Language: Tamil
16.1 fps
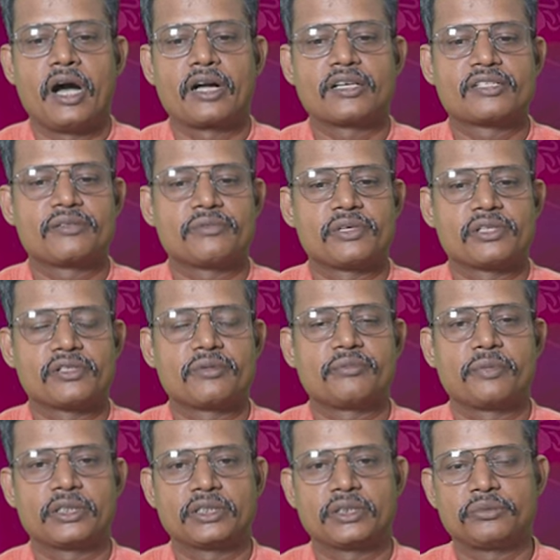ஆகஸ்ட்
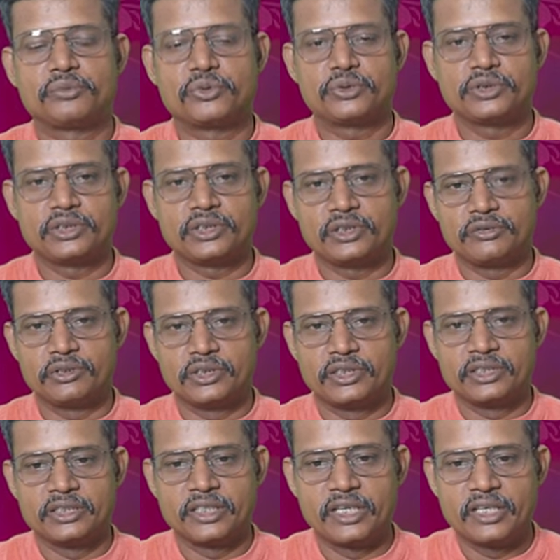மாதம் பத்தொம்போது
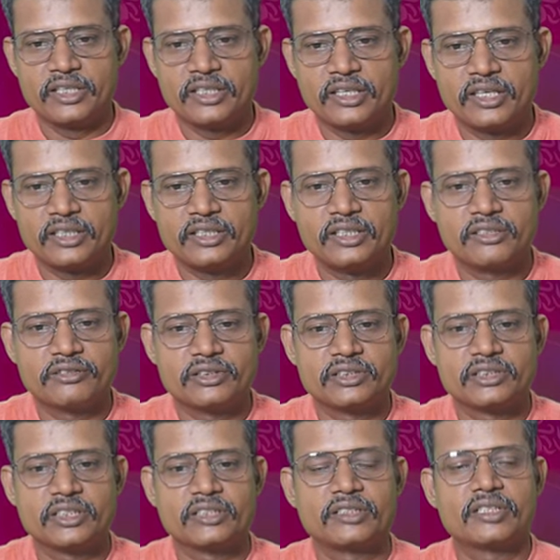இருபது இந்த ரெண்டு நாட்கள்
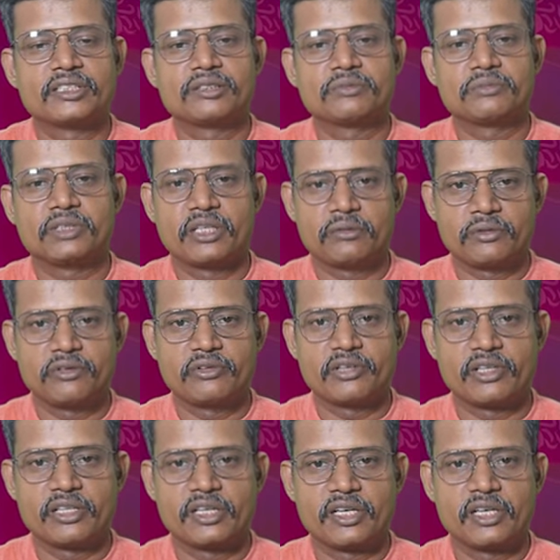வந்து சந்திராஷ்டம தினமாக
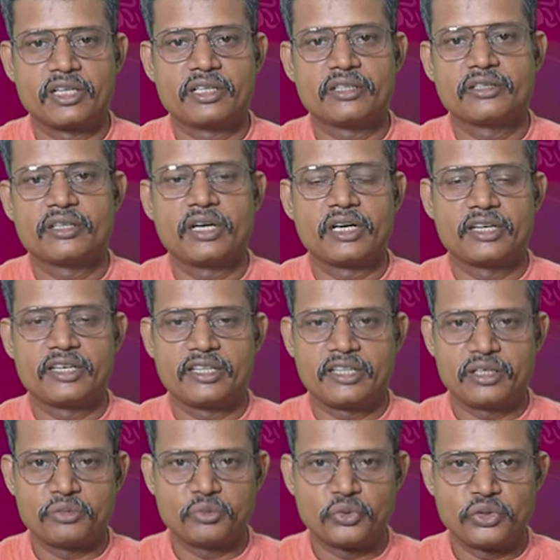வரதுனால
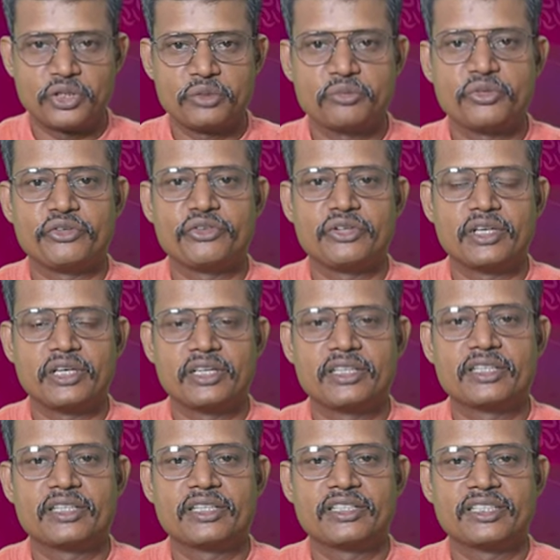அன்றைய தினம் முக்கிய முடிவுகளை
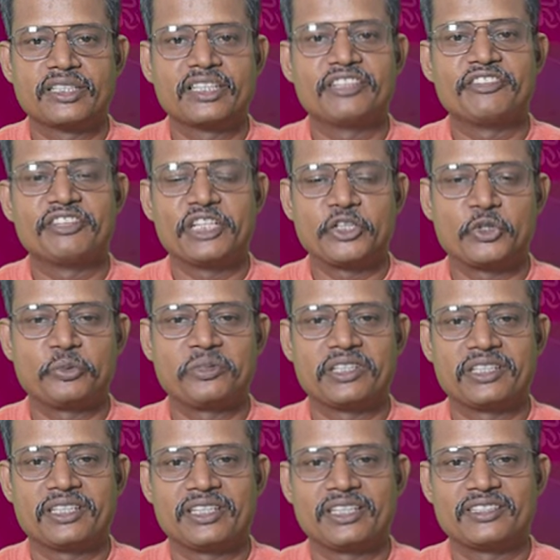எடுக்காதீங்க வெளியூர்
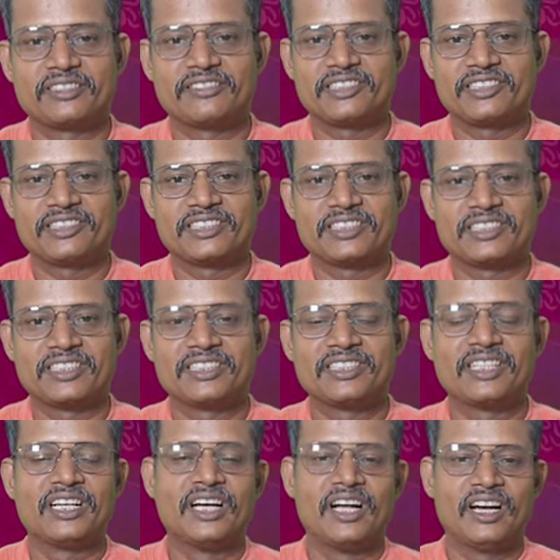பயணங்களை தவிர்த்துருங்க
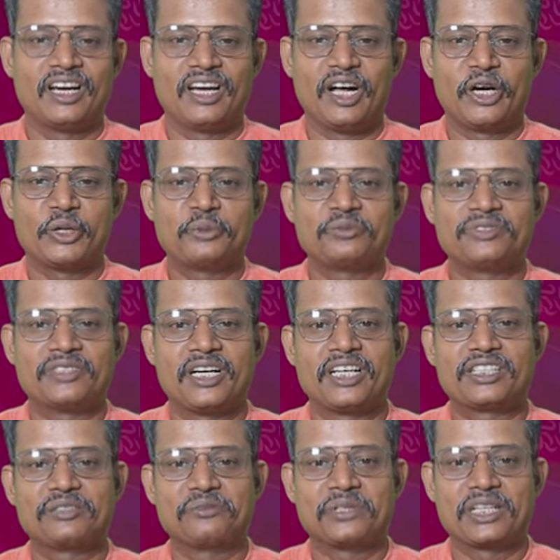நாடும்
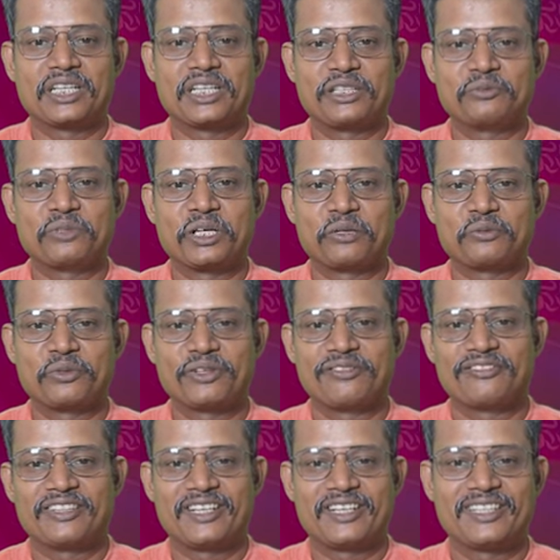நாட்டு மக்களும்
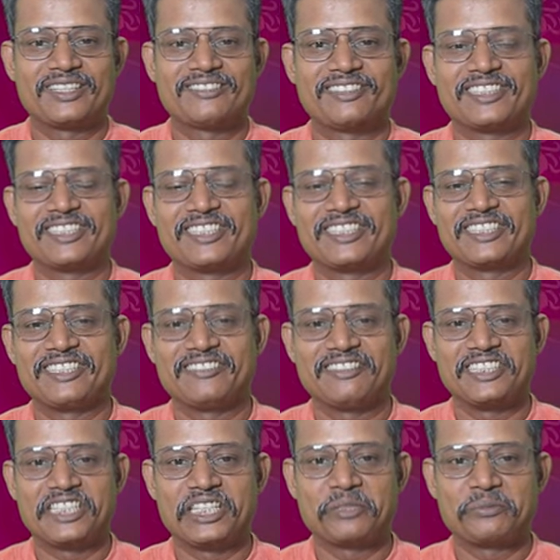நலமுடன் வாழ
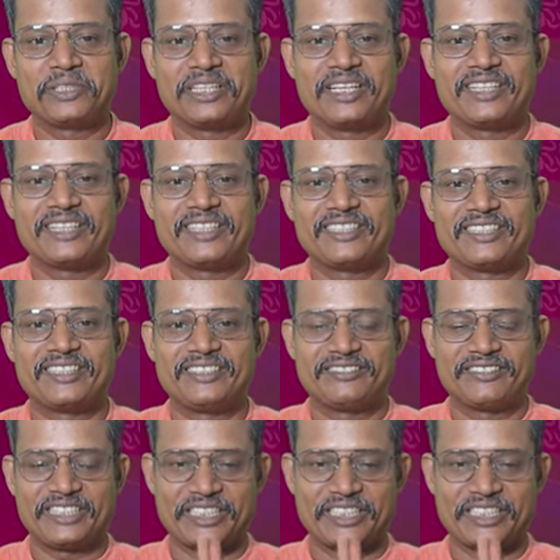நவகிரகங்களை வேண்டி அமைகிறேன் நன்றி